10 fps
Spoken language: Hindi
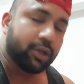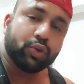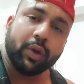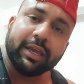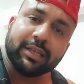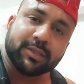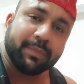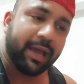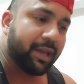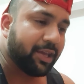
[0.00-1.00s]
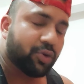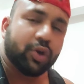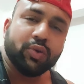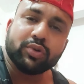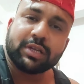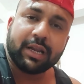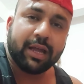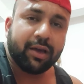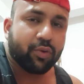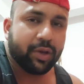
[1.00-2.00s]
तो इसमें इनको यूज
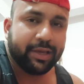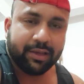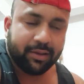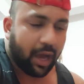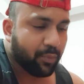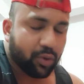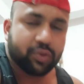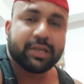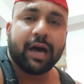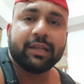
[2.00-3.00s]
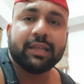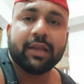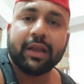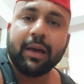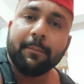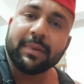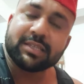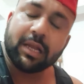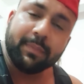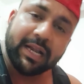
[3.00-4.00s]
करना कोई आपको नुकसान नहीं देने वाला
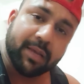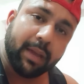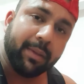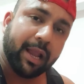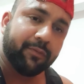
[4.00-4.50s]
मसल बिल्डिंग में भी हेल्प